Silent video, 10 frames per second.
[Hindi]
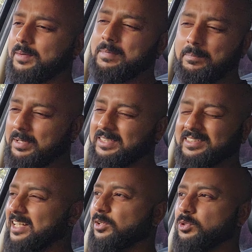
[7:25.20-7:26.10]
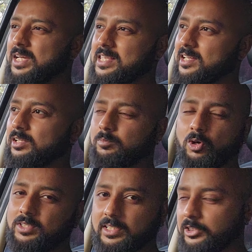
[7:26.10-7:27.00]
मैं पर्सनली कुछ ऐसा
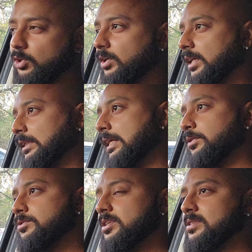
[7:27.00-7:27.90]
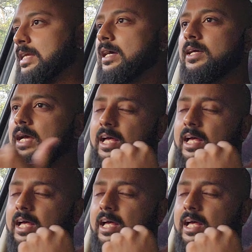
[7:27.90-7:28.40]
बहुत ज़्यादा शौक रखता नहीं उस चीज़ का